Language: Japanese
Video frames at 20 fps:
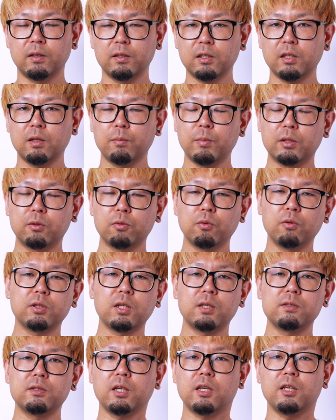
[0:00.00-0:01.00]
ただまあ
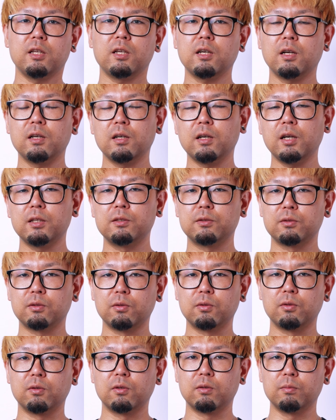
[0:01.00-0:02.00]
トータル的に考える
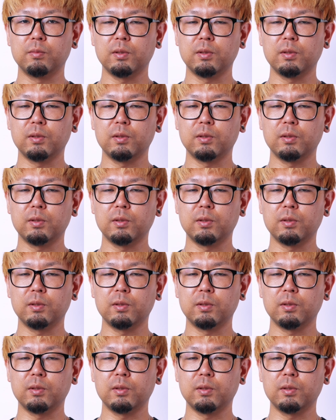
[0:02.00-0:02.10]
と、